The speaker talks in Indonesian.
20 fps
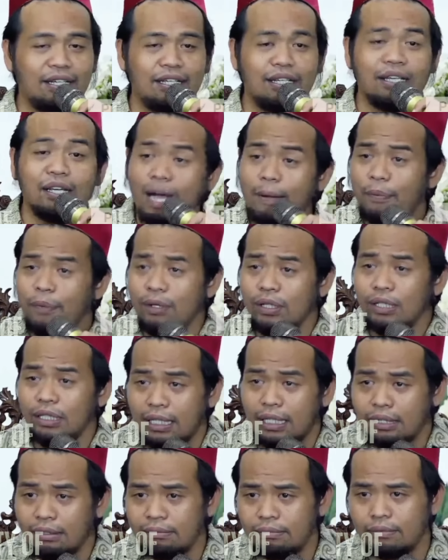Ya
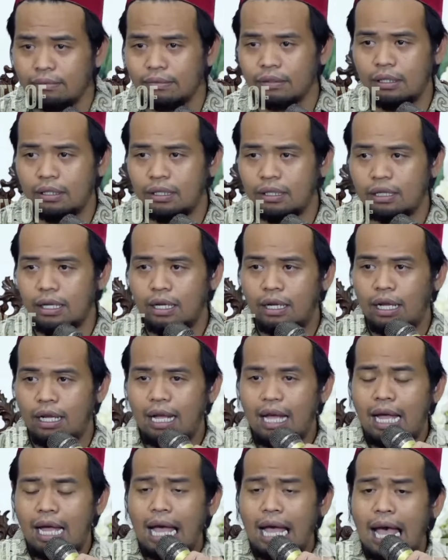ngapunten.
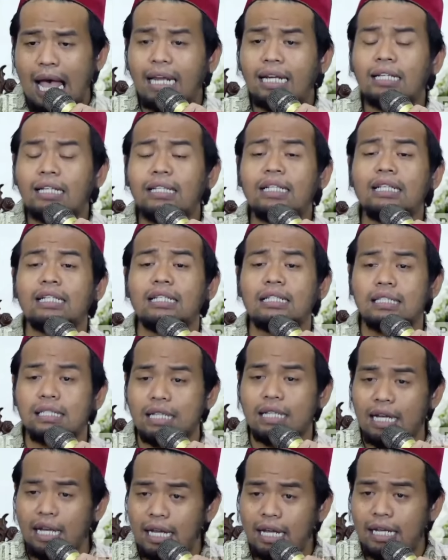
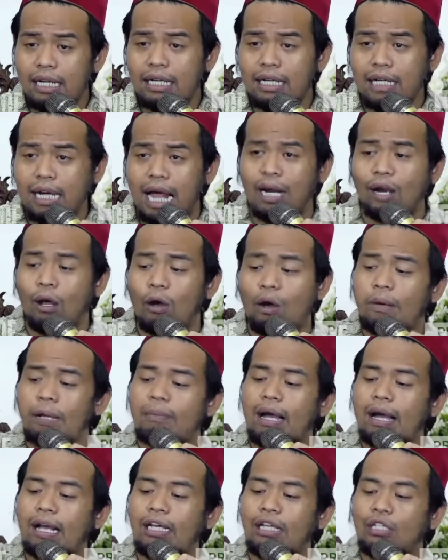Artinya kalau
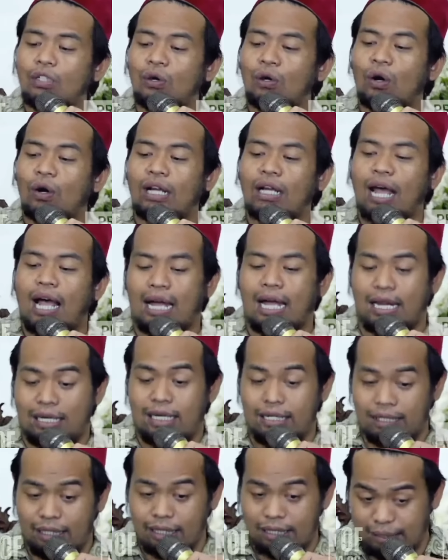memang itu orang
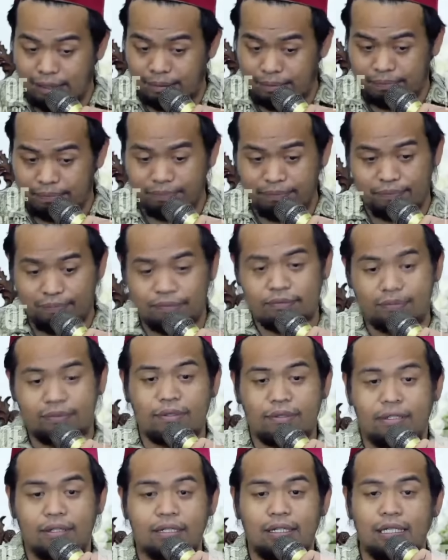alim,
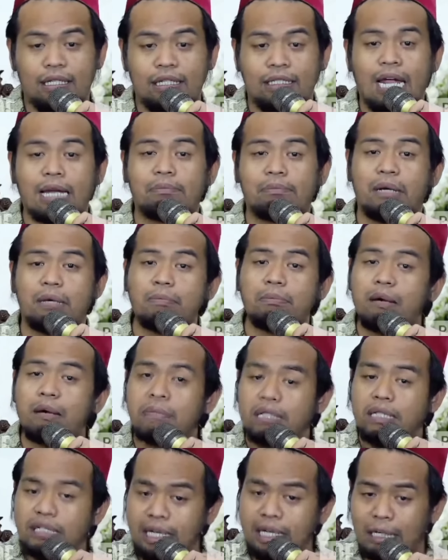dan memang
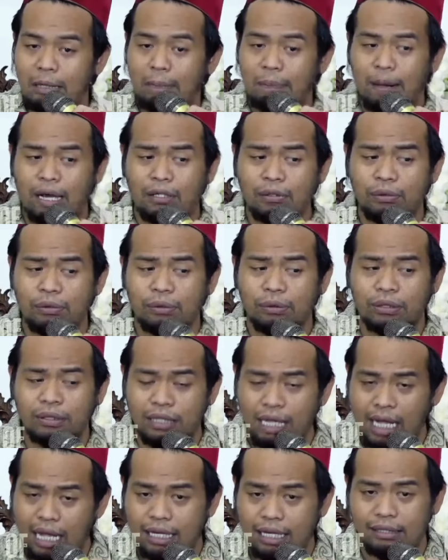menjadi
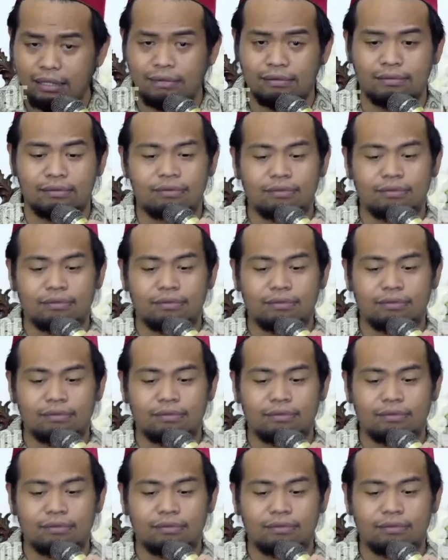panutan.